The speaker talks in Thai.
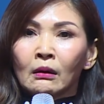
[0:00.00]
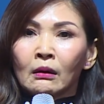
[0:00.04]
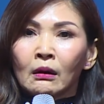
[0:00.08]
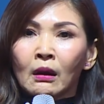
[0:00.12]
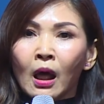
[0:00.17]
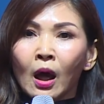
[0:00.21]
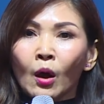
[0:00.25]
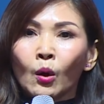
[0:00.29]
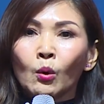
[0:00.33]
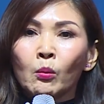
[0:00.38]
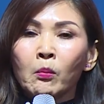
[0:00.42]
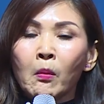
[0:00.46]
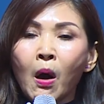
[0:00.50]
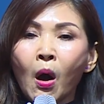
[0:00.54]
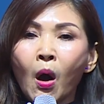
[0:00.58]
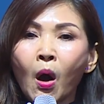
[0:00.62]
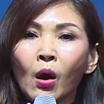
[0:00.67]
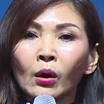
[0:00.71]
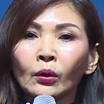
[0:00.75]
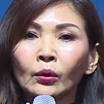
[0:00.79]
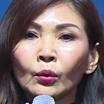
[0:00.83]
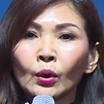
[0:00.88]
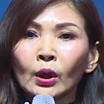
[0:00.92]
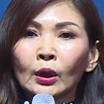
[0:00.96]
เรามอง
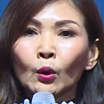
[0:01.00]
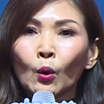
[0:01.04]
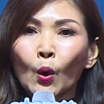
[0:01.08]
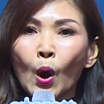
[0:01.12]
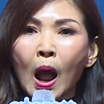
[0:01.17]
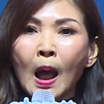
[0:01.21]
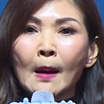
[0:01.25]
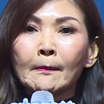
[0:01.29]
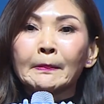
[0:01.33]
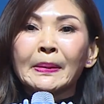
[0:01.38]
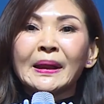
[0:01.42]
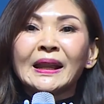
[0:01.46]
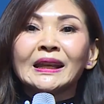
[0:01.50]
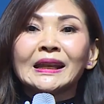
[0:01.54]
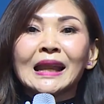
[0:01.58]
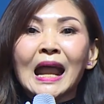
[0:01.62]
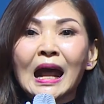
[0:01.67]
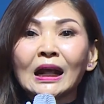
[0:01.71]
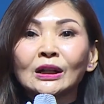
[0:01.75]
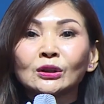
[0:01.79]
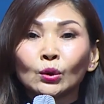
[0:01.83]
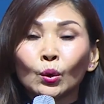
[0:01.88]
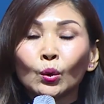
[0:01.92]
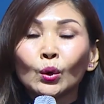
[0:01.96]
ด้วยความเป็นนั
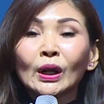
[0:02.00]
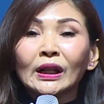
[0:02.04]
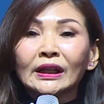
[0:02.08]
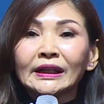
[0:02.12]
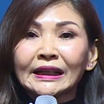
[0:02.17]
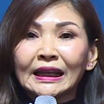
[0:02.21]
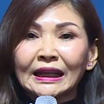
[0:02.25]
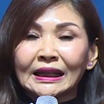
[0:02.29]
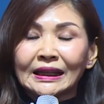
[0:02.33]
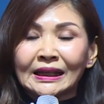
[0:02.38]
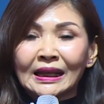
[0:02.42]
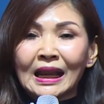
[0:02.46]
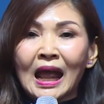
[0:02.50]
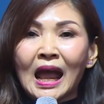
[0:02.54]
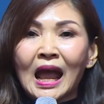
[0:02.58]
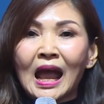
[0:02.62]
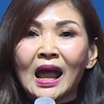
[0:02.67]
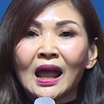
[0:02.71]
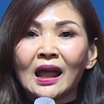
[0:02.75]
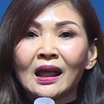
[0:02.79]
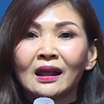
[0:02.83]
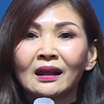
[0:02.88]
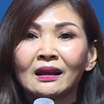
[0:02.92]
กธุรกิจนะคะ